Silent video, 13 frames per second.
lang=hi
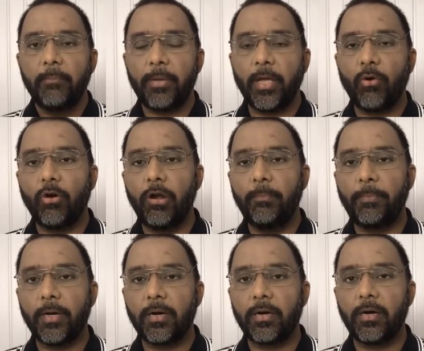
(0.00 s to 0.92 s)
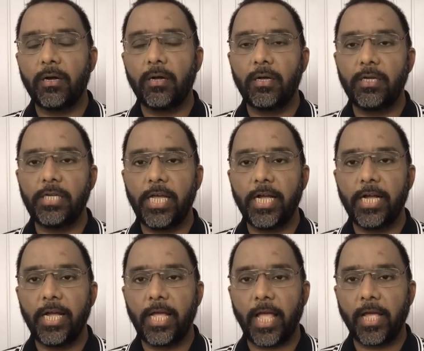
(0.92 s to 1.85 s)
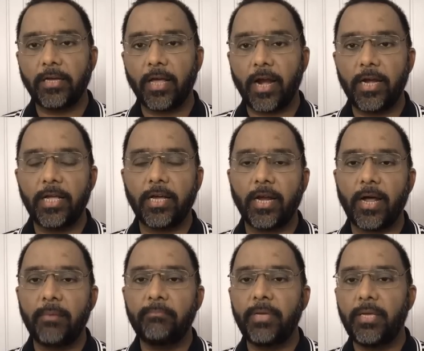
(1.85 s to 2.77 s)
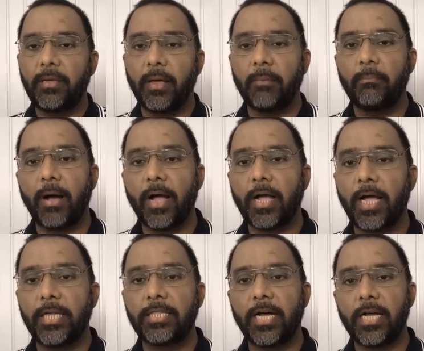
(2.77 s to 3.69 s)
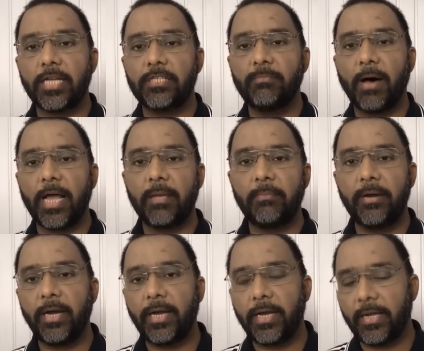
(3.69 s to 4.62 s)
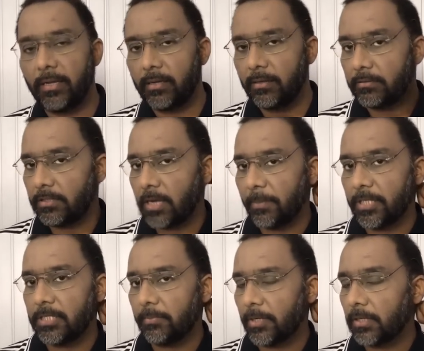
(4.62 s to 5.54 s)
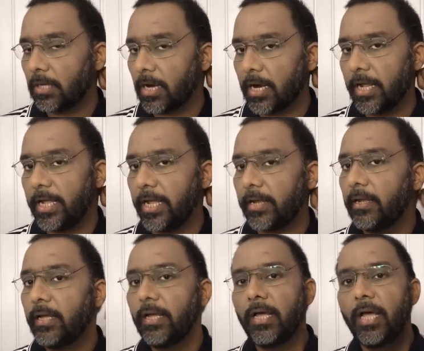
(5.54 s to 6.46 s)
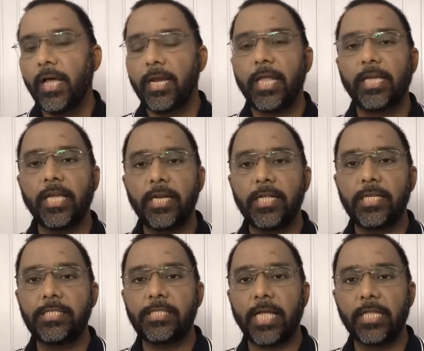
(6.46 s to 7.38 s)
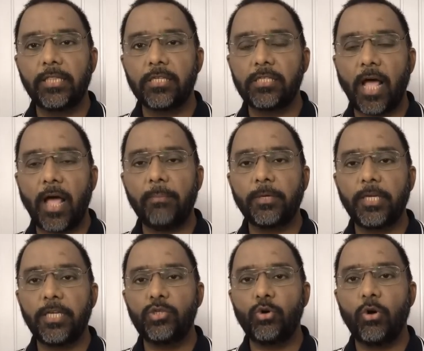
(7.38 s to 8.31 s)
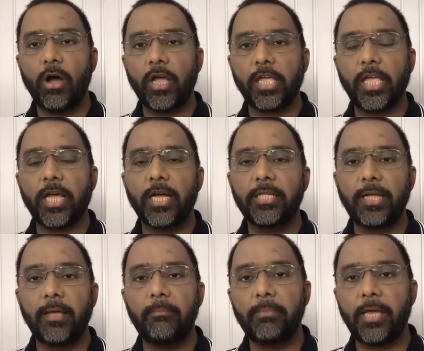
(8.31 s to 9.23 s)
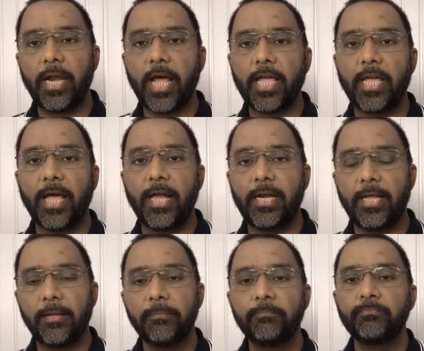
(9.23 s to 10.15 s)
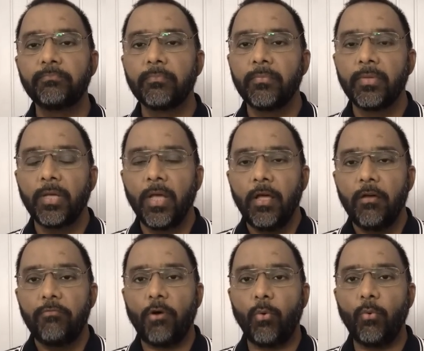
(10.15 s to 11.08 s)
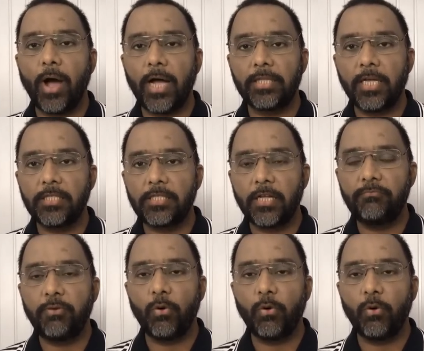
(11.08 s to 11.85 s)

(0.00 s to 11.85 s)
पेरोल पर लिए गए एंकरान कराम भी बाकायदा इस बारे में चपड़ चपड़ कर रहे हैं लेकिन इस एहतसाब की जो हकीकत है मेरा ख्याल है फवाद हसन